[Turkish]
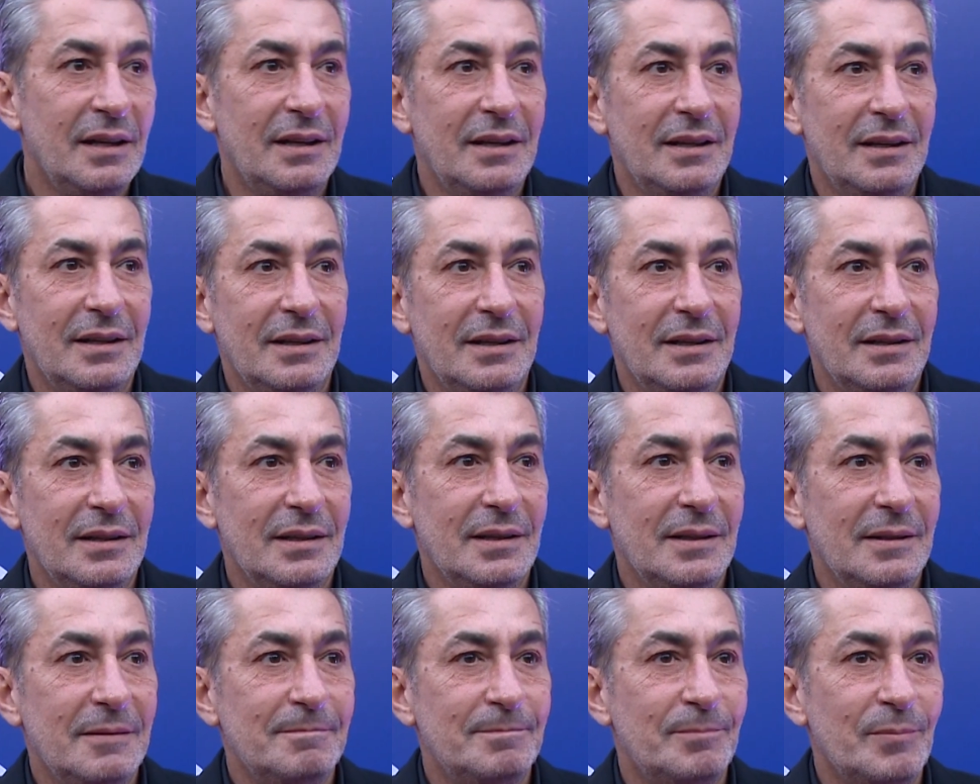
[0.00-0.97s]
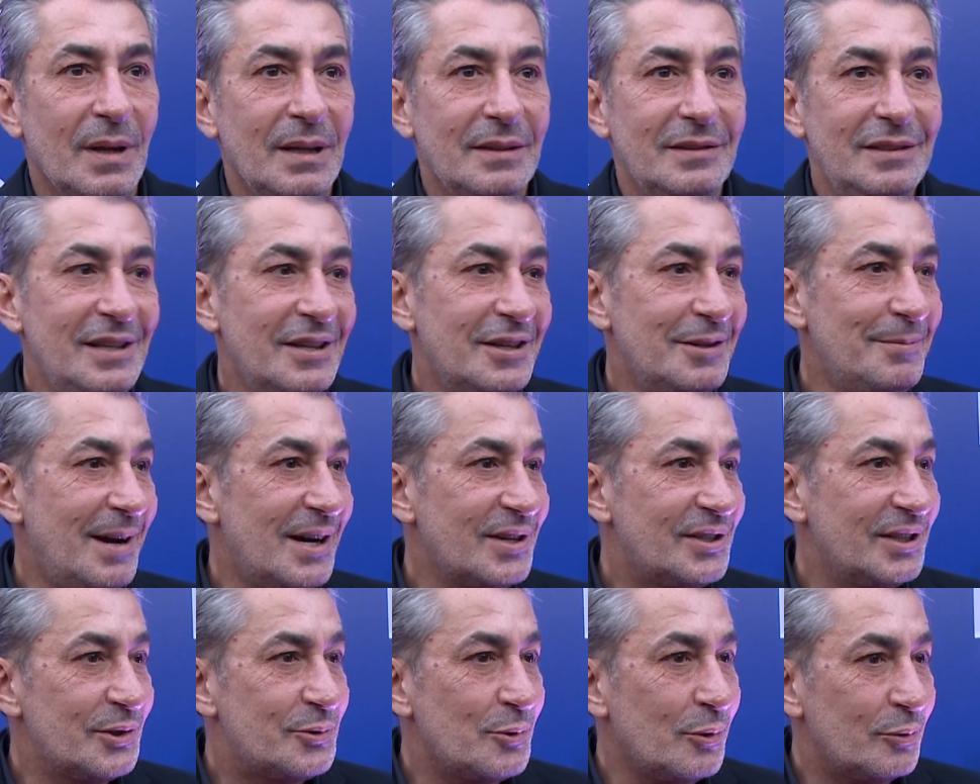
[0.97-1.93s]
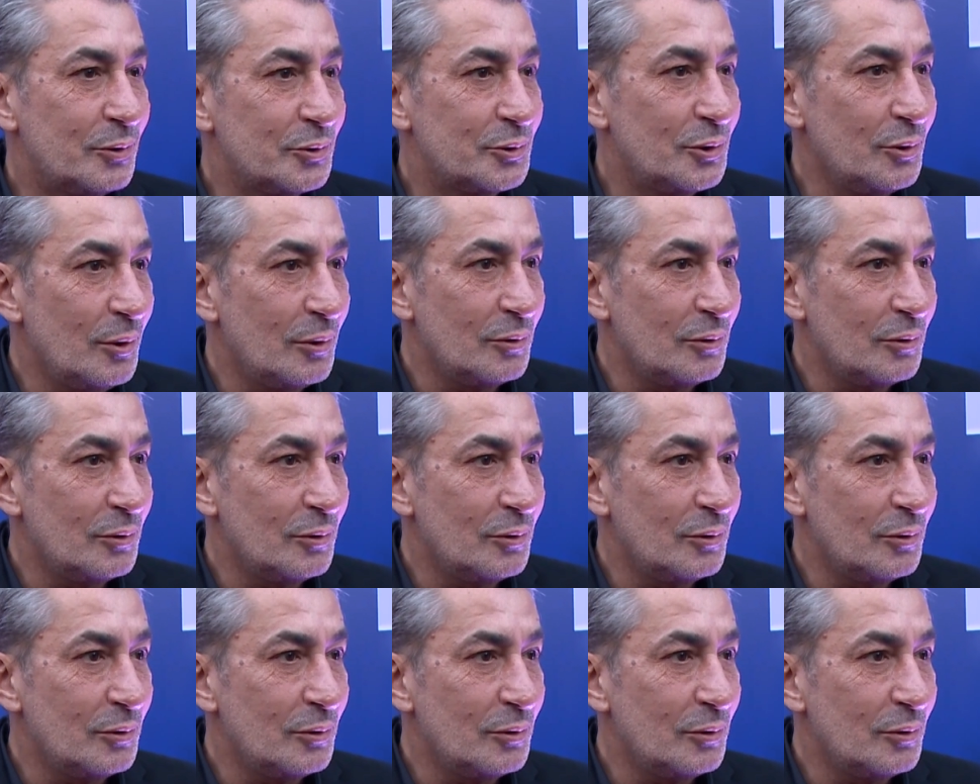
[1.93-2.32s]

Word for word: E, dilerim her şey çok güzel